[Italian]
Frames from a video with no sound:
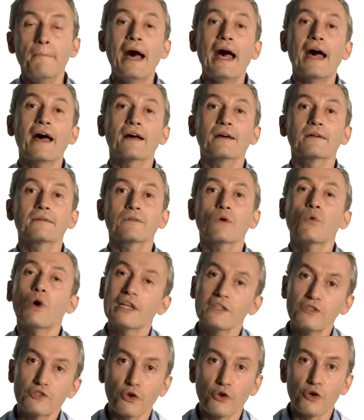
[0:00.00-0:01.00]
Ma
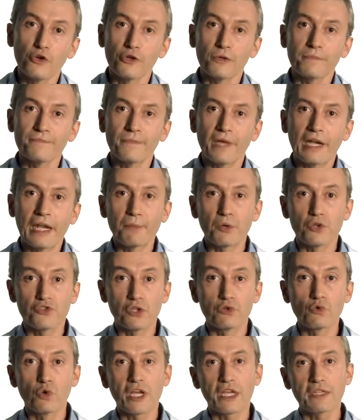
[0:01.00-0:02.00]
quali sono le
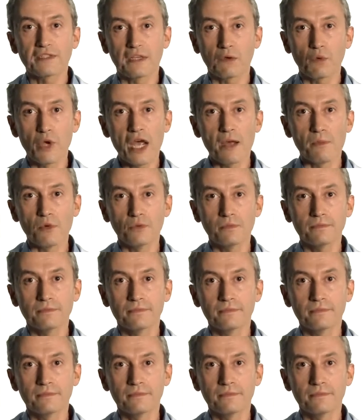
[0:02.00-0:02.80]
procedure che seguiamo?